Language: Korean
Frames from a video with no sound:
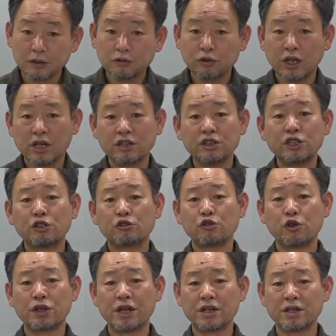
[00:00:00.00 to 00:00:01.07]
우리가
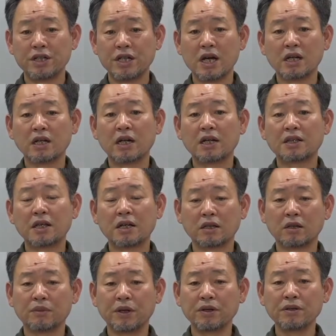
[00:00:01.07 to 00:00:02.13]
의식주에 대한 이야기를 했다
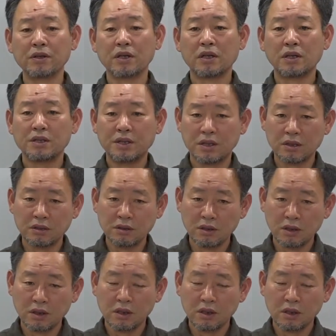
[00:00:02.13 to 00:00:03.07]
그러면 이제는